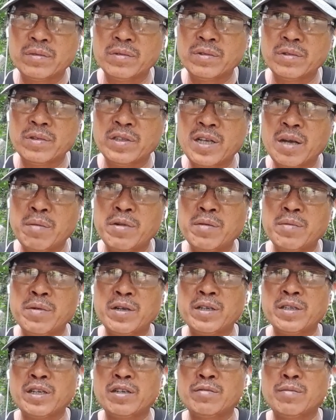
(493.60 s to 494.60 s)
Eh, sabi
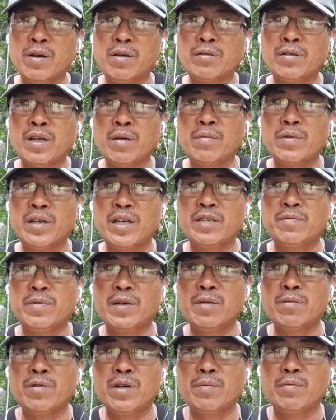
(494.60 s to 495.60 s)
naman ng isa sumagot, sabi niya,
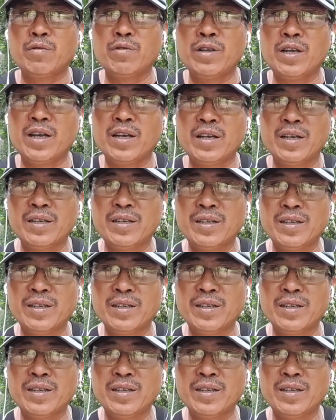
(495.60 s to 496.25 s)
spray mo ng pulyar.